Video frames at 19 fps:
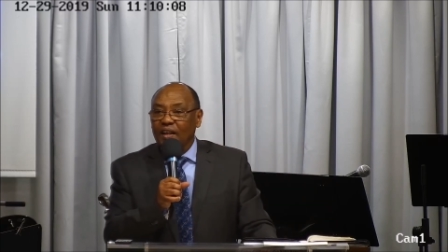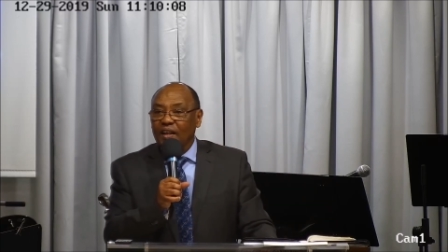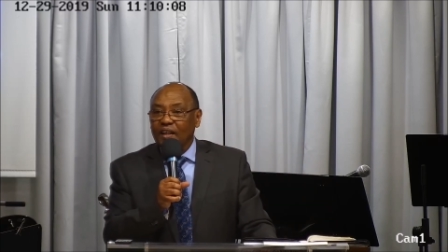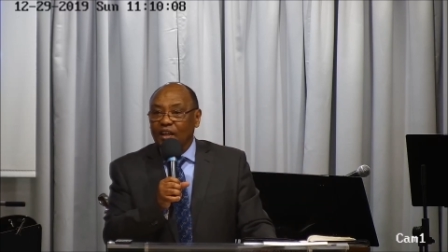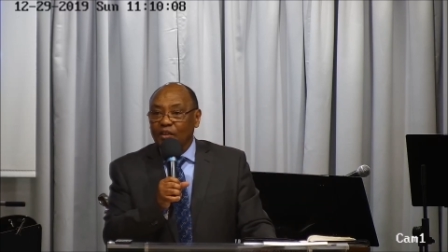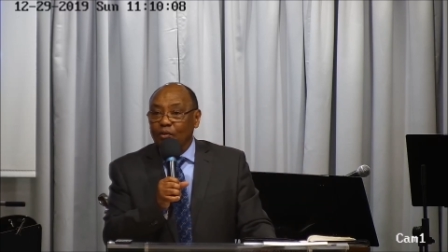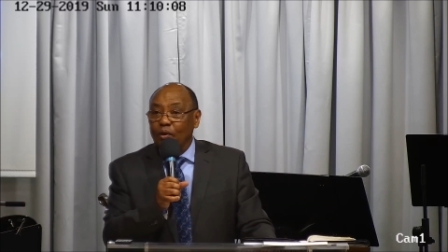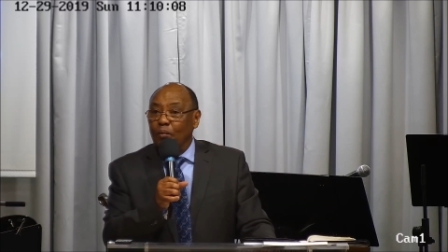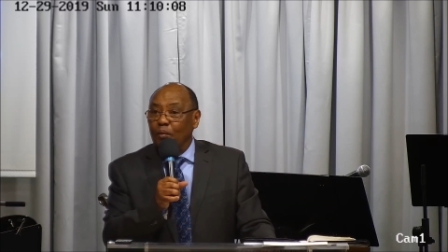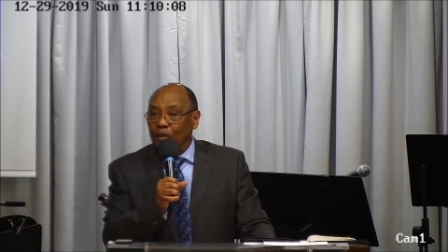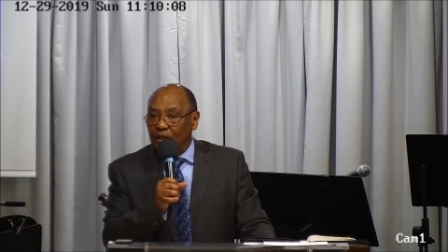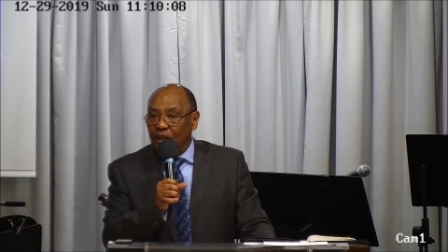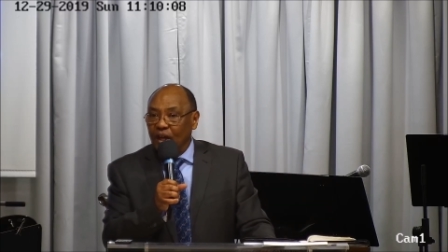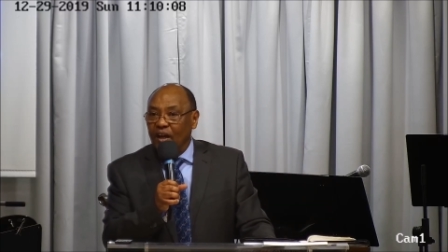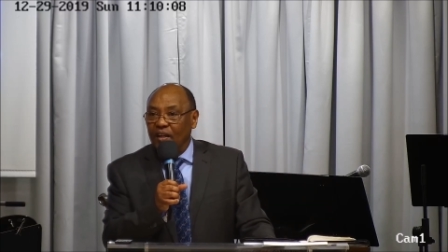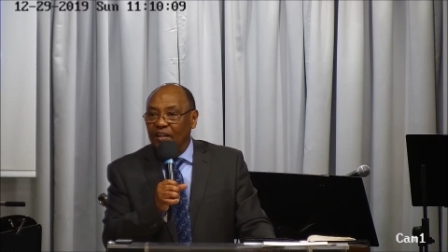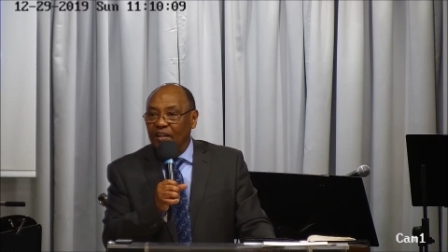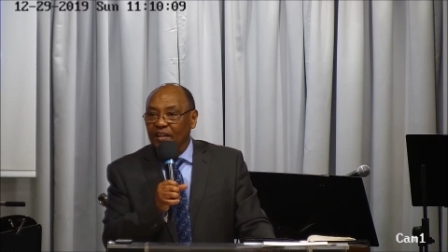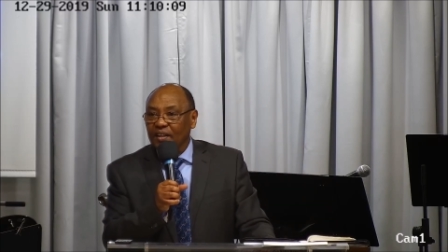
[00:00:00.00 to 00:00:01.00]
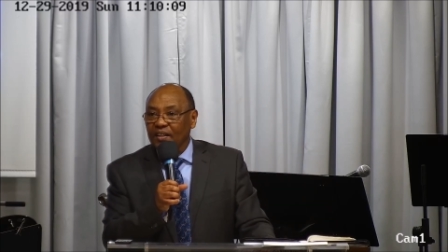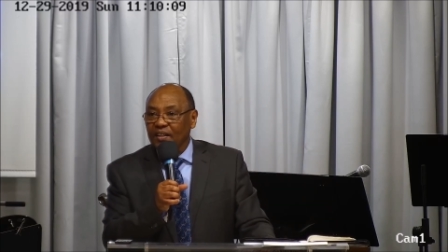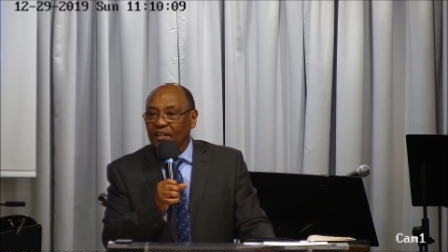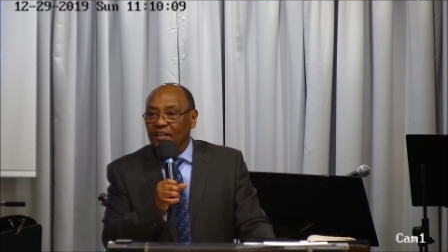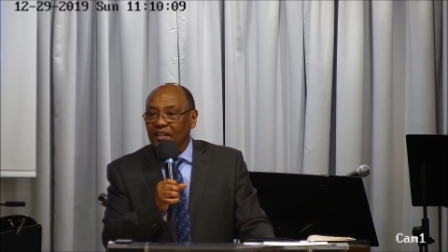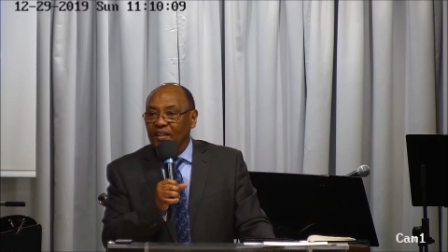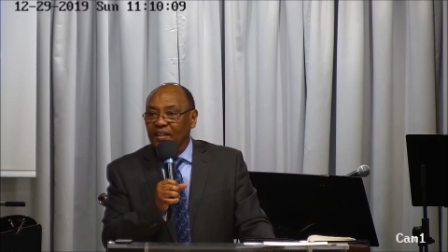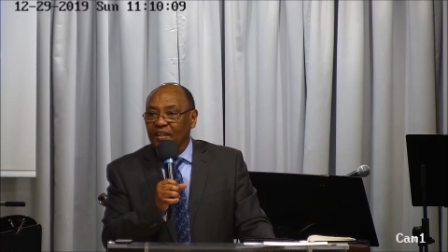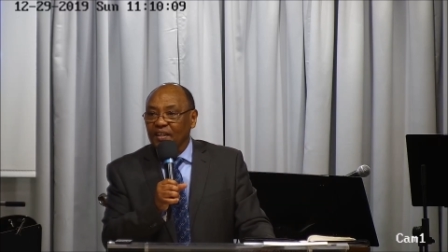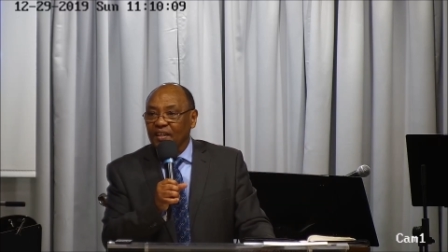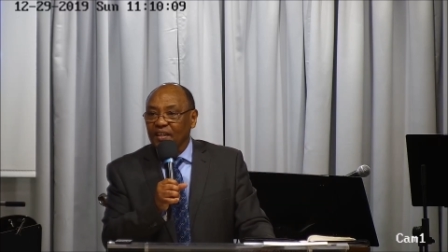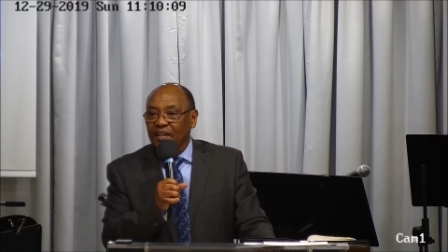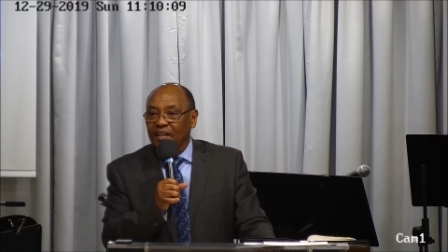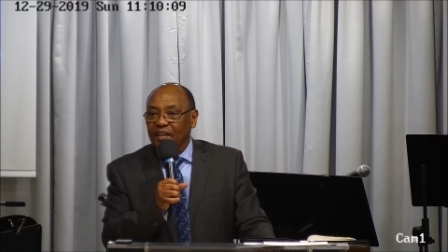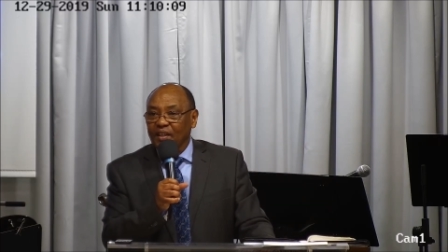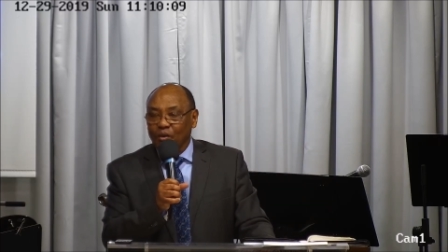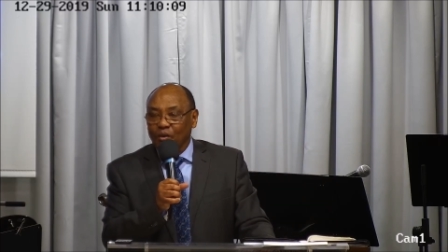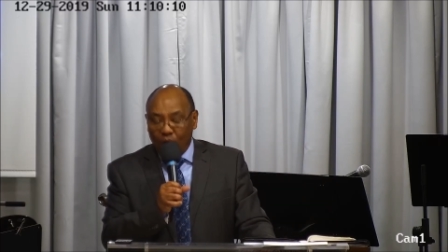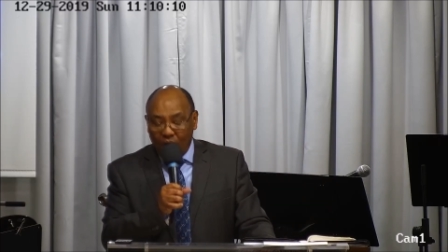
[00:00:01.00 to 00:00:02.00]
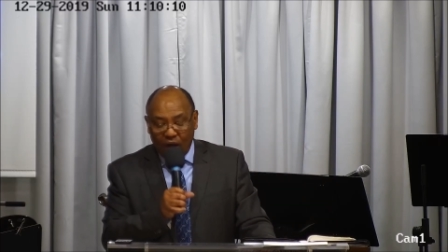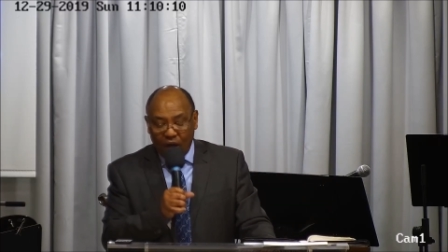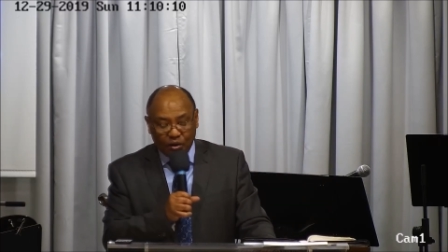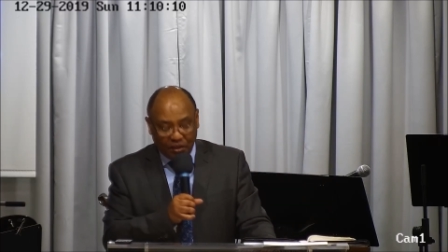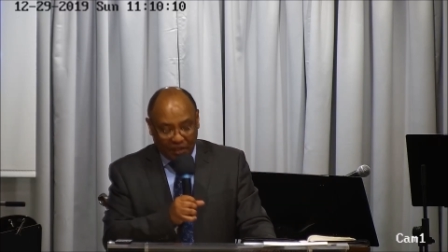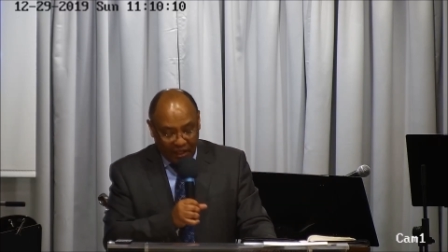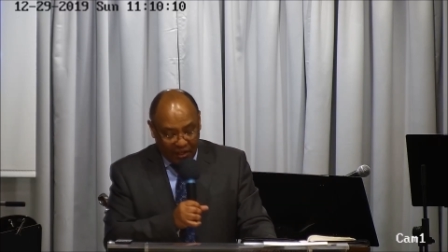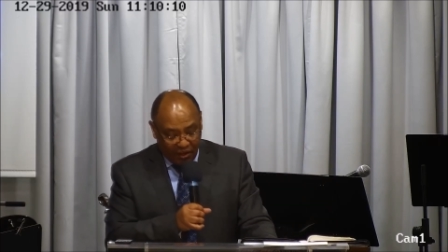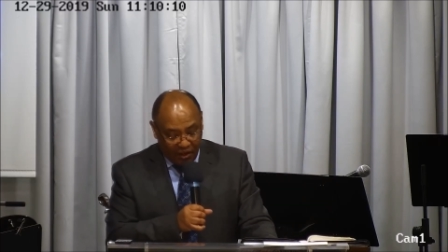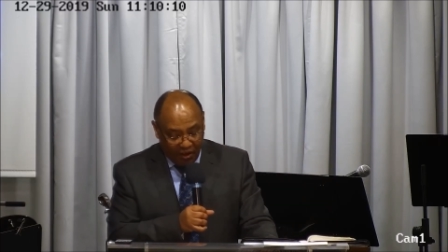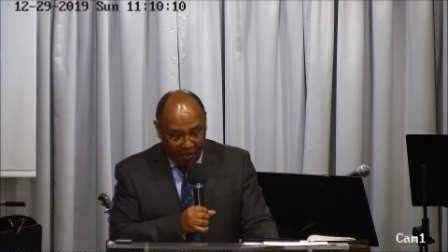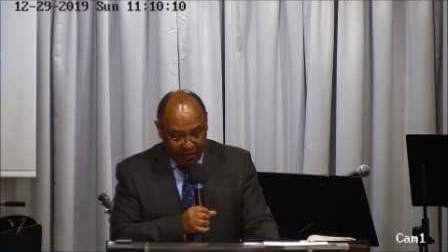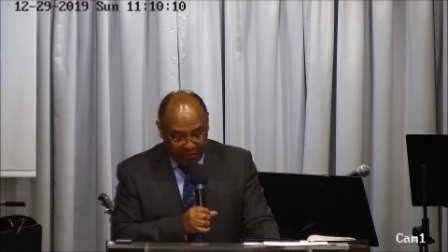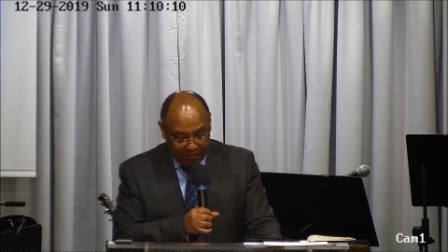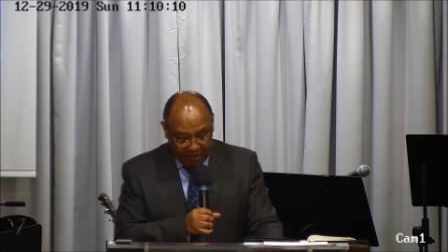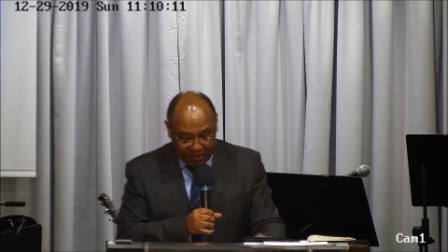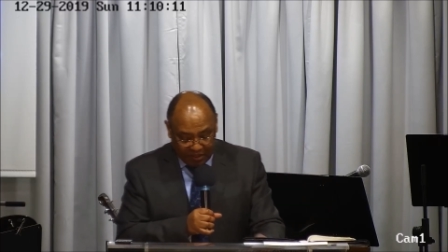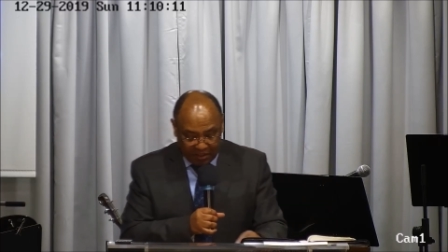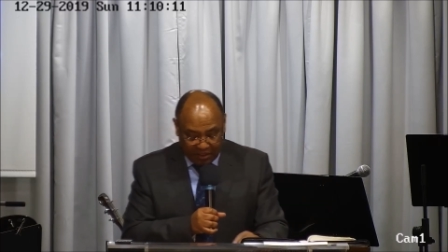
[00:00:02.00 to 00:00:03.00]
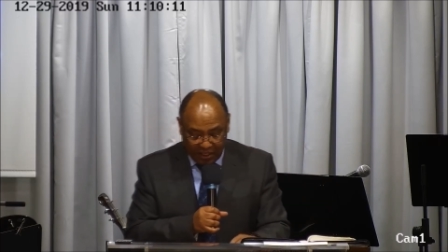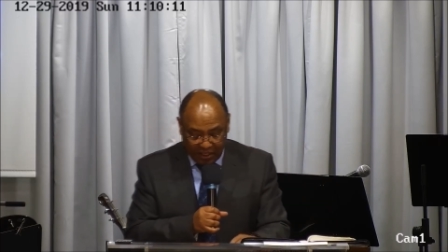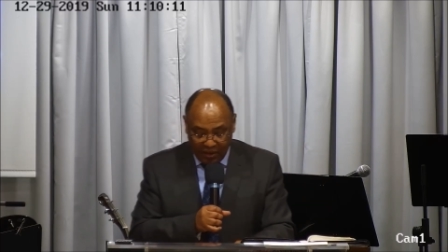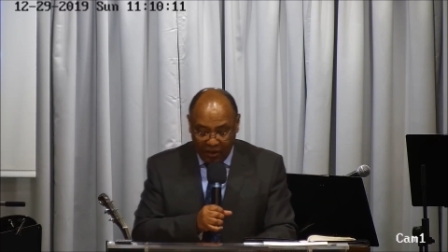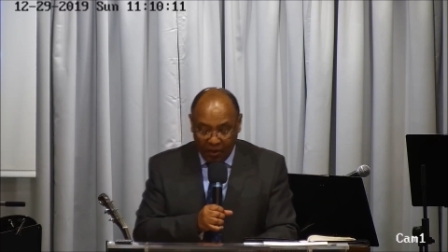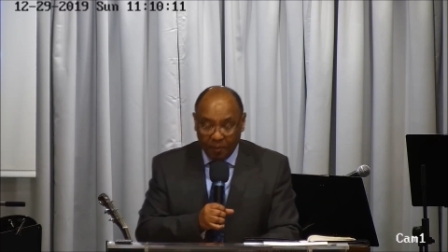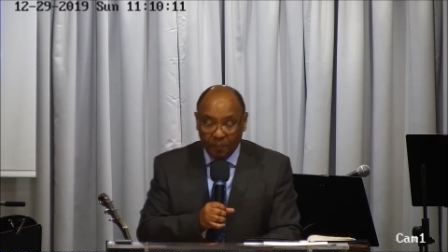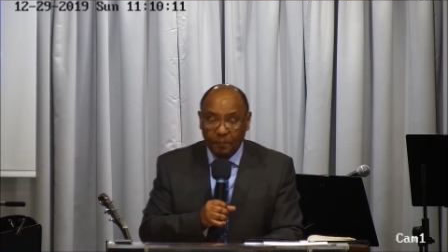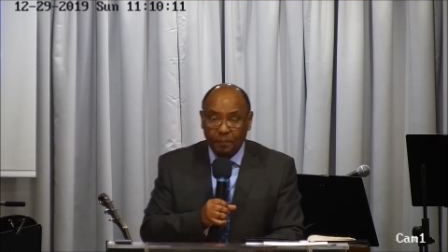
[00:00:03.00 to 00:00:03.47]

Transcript: qui vont me tendre. Gloire au Seigneur. Merci Seigneur.